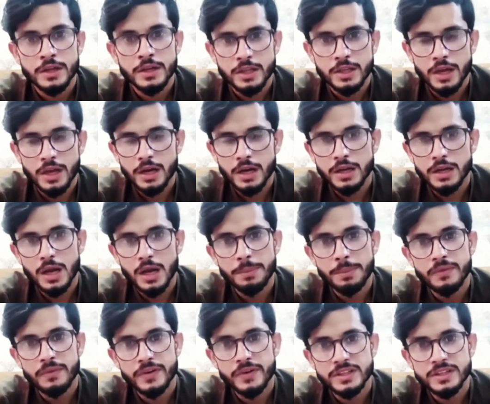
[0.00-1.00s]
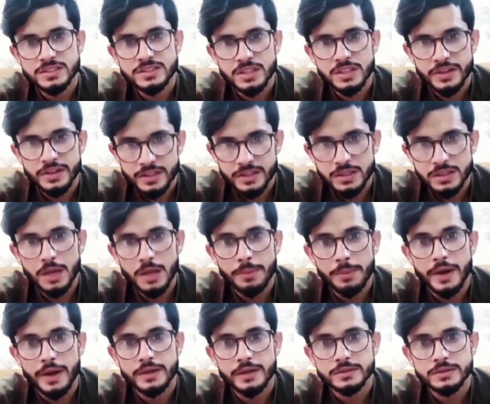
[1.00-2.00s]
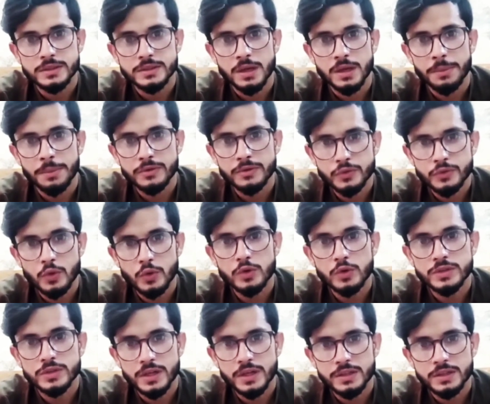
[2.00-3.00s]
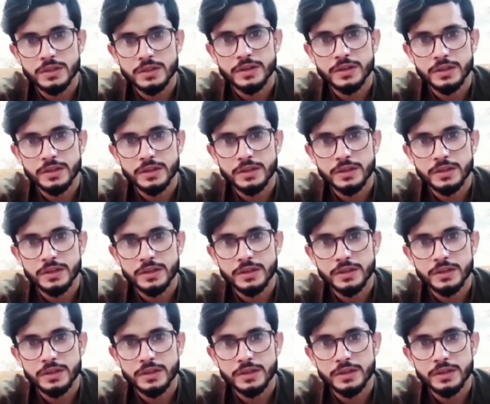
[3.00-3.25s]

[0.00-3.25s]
कि अगर आपने फर्नीचर ख़रीदा है बाहर से अपने स्टोर से कहीं से